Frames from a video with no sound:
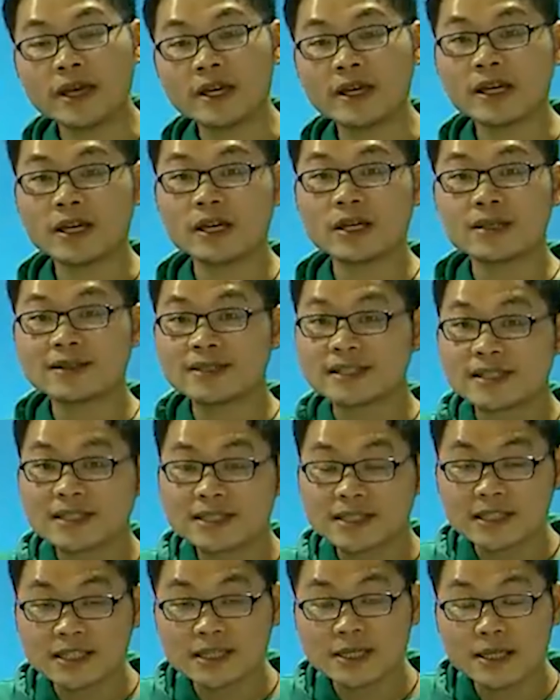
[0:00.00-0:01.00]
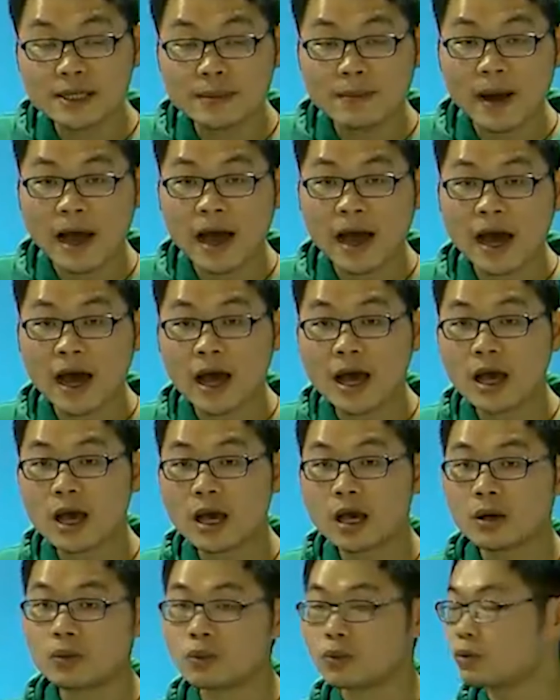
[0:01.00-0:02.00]
哎，七八
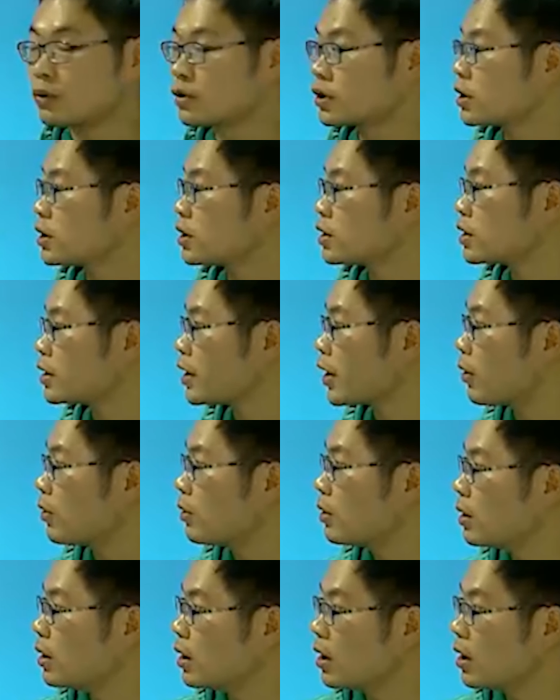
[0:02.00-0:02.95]
五十六。